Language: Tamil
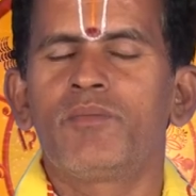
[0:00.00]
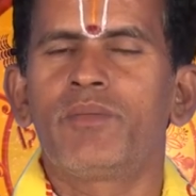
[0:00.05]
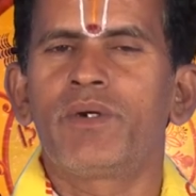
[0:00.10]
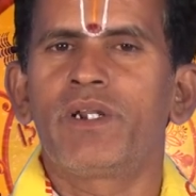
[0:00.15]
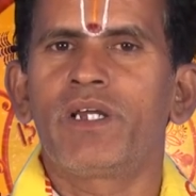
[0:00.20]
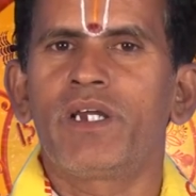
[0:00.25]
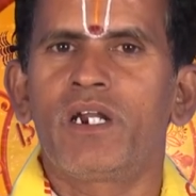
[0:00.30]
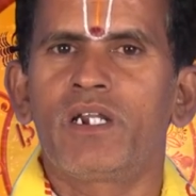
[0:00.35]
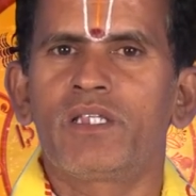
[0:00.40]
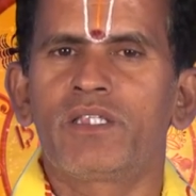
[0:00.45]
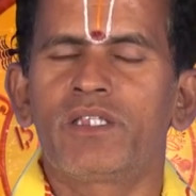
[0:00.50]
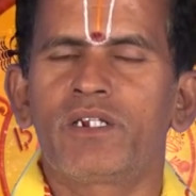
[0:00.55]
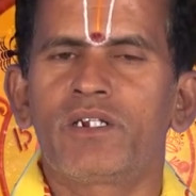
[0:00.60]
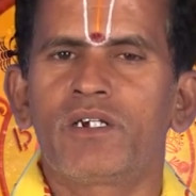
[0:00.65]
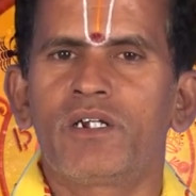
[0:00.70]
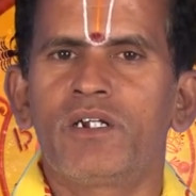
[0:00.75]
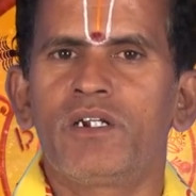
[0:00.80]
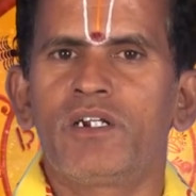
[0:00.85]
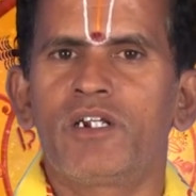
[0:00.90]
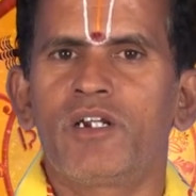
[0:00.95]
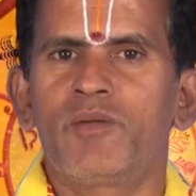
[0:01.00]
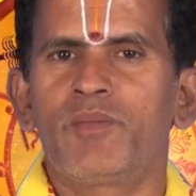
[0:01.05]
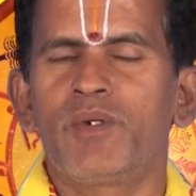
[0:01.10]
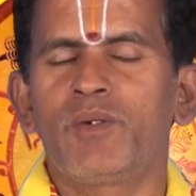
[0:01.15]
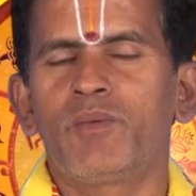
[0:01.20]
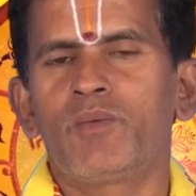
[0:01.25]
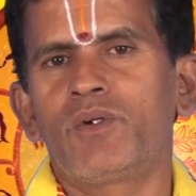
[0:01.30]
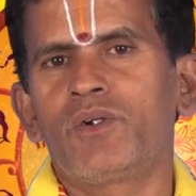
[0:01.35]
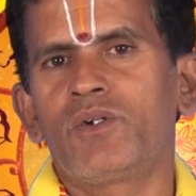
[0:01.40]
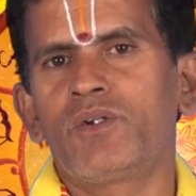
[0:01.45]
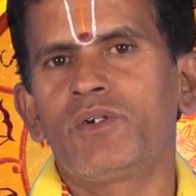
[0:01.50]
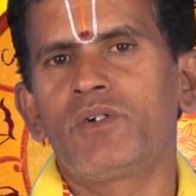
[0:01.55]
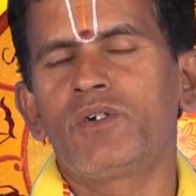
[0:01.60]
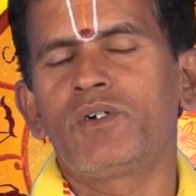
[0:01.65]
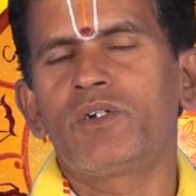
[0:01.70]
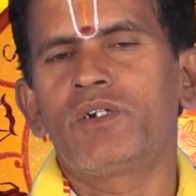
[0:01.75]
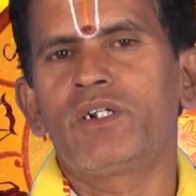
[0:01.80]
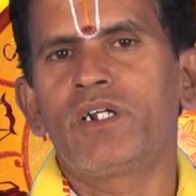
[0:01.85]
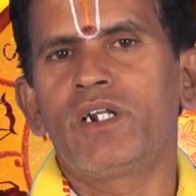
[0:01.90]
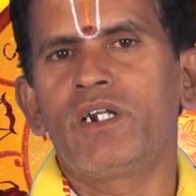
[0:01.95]
பிரயாணத்தினால் நன்மை உண்டு
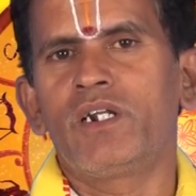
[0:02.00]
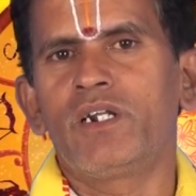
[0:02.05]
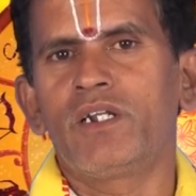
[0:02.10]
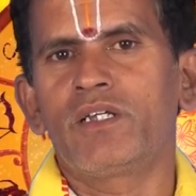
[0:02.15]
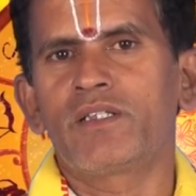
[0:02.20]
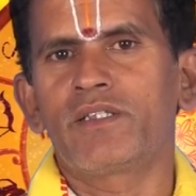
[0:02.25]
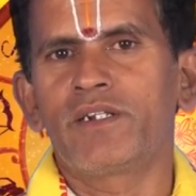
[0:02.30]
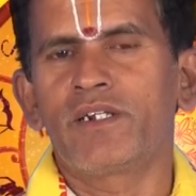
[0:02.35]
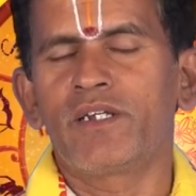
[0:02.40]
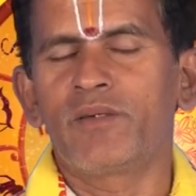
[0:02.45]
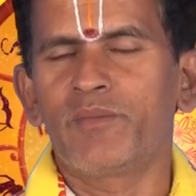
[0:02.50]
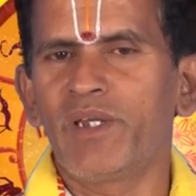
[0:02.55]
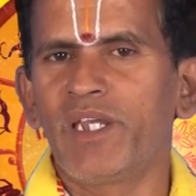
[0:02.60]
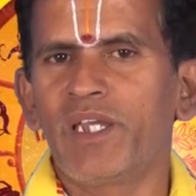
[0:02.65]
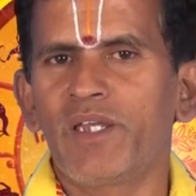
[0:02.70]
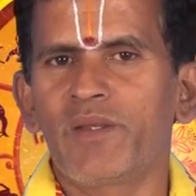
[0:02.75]
நல்ல தினமை